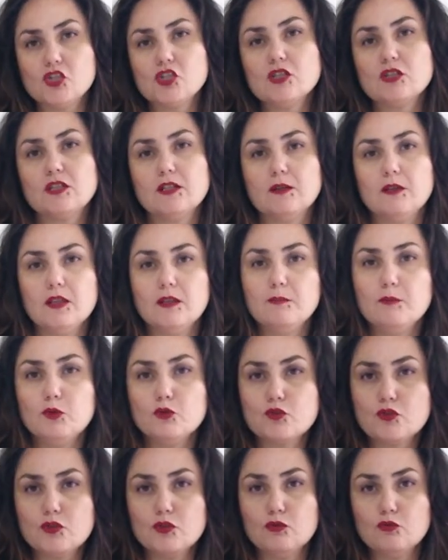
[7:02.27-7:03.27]
читкой и
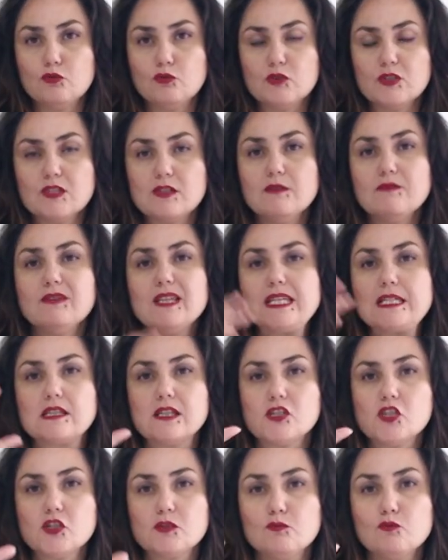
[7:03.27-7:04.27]
плюс интуитивной,
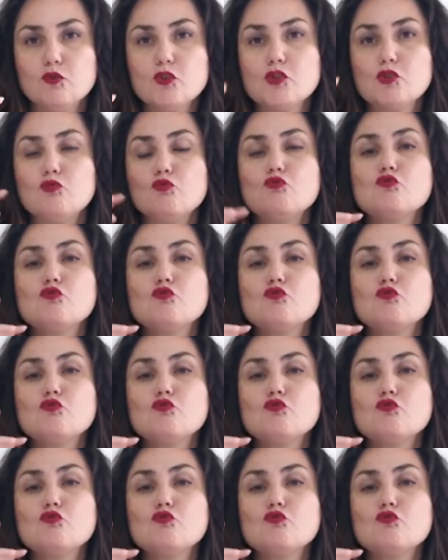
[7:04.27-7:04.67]
значит, мозг